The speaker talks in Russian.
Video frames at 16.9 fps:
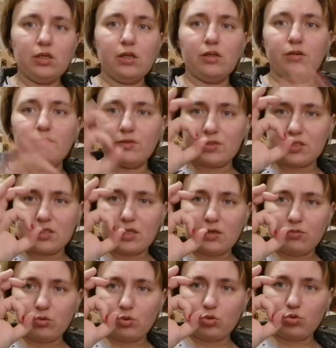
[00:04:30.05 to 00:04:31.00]
Они
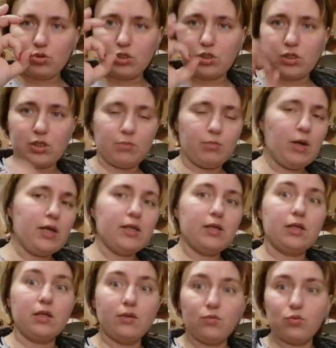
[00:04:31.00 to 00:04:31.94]
вырастали вот такусенькие
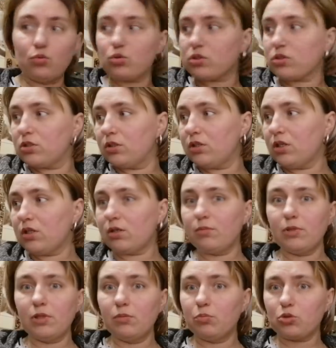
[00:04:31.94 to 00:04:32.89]
маленькие и вкусные.
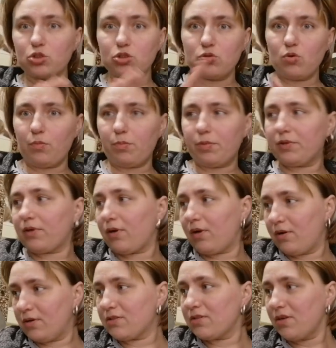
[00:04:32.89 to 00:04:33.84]
Детям они больше всего
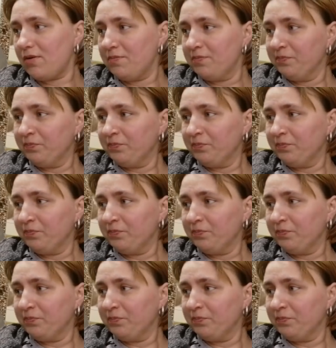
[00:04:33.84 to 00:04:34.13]
понравились, да?